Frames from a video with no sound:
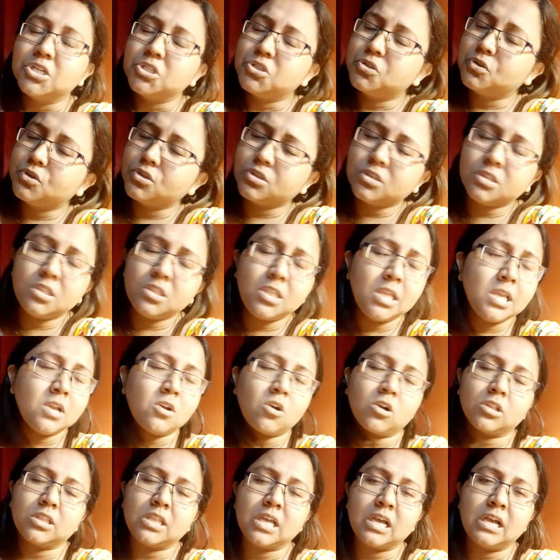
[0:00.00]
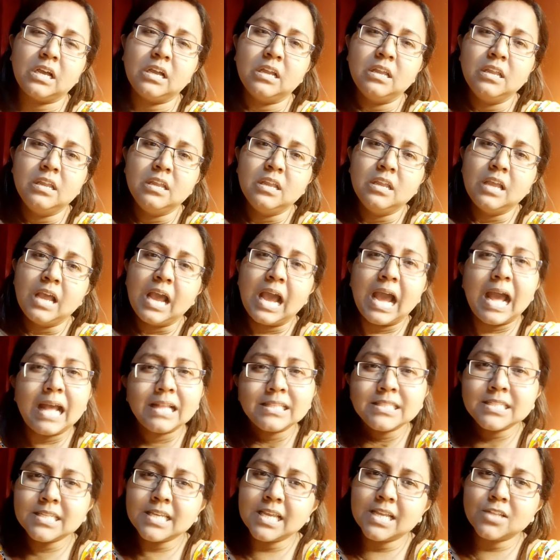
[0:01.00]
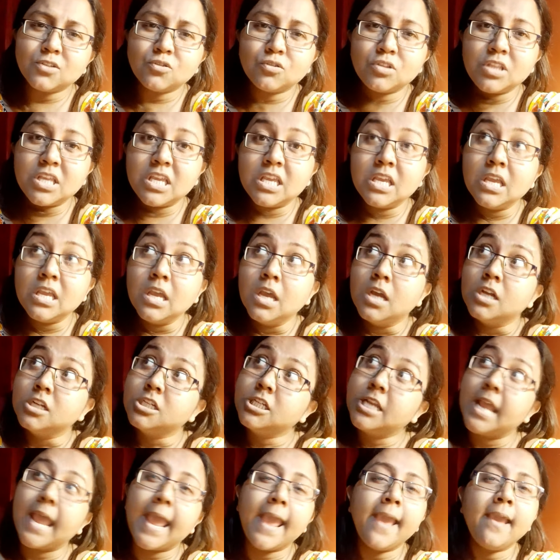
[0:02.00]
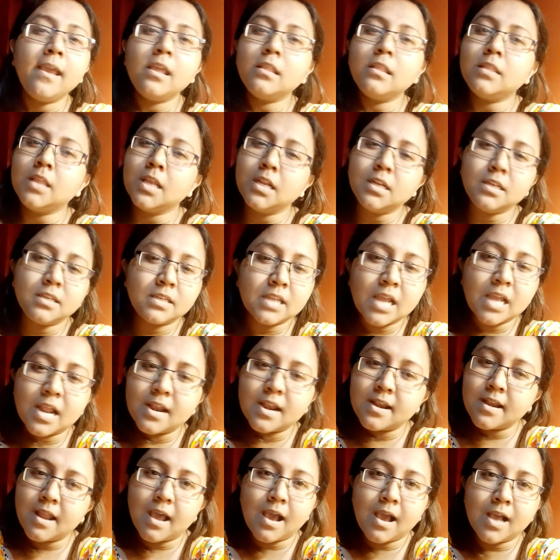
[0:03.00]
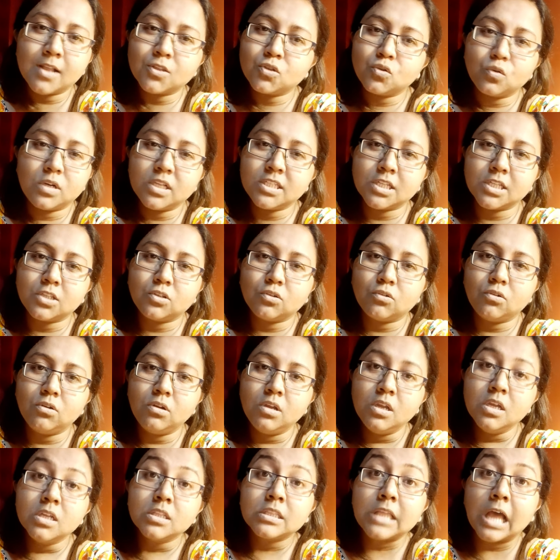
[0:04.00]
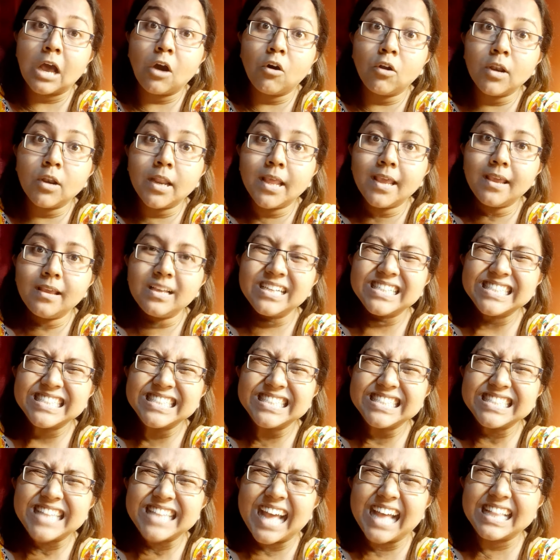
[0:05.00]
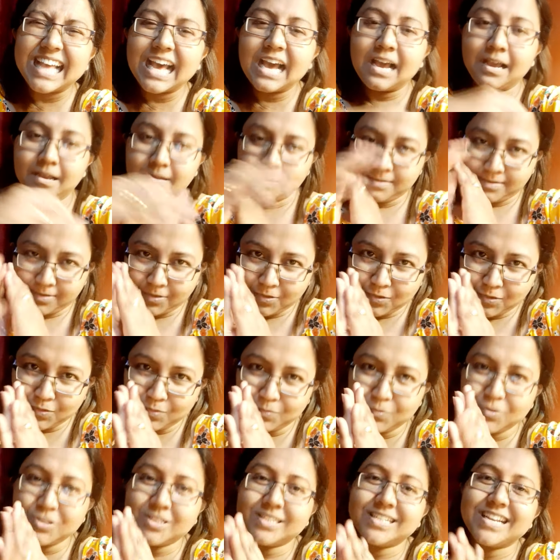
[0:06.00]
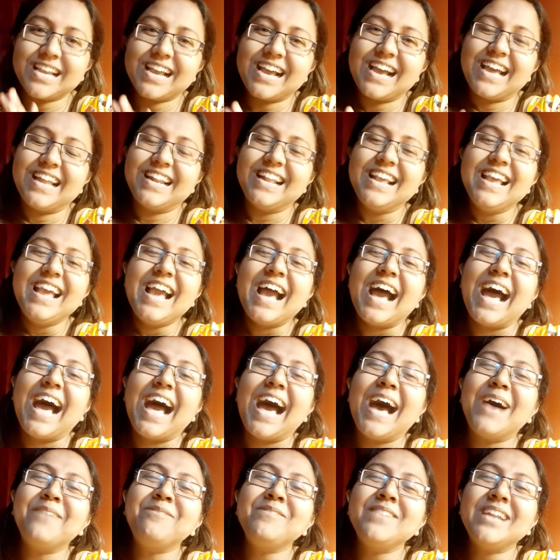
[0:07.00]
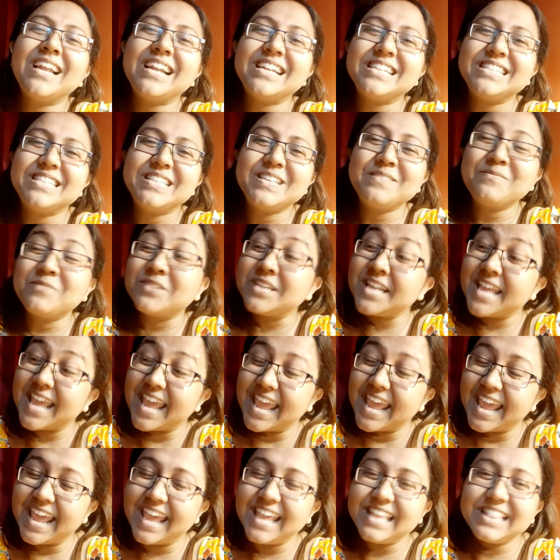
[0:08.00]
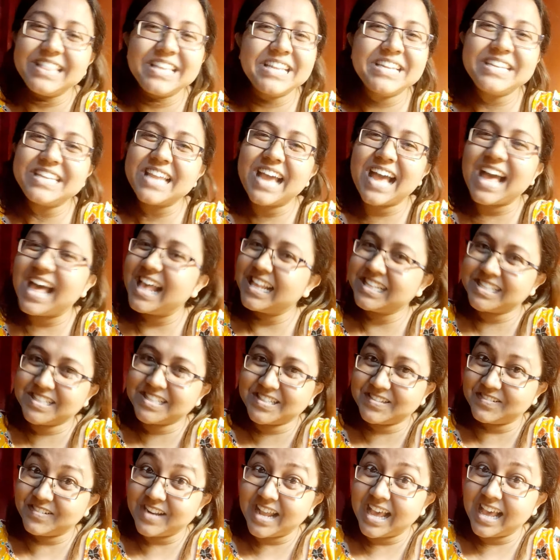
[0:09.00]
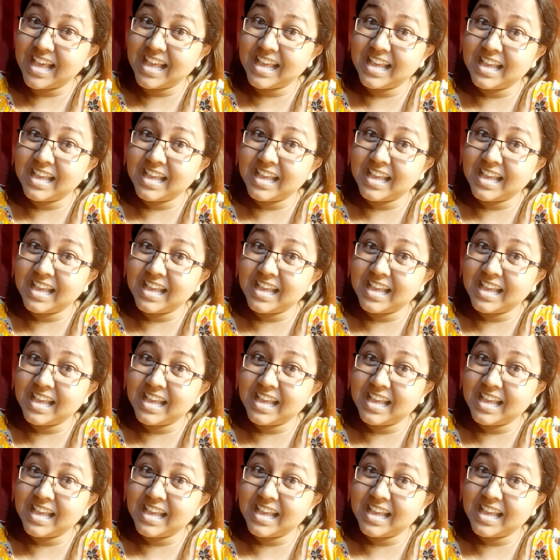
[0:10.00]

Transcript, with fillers: সত্যি কথা আজকে যদি সেই দিনটা না চলে যেত তাহলে দাদা নমস্কার আপনার জীবনে এই দিনটা আসতো না